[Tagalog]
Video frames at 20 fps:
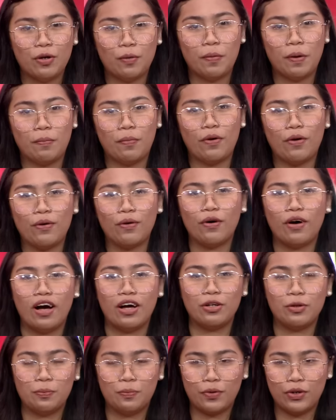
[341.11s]
ko pa po kung
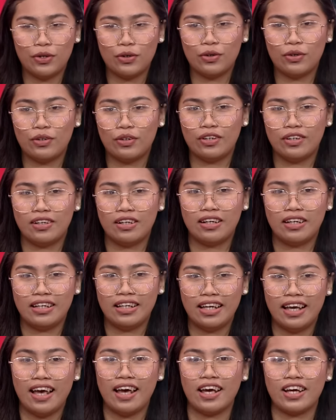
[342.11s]
ano po yung
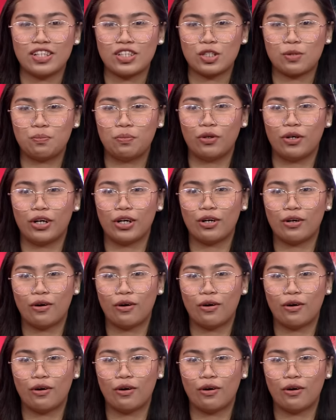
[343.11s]
i-explore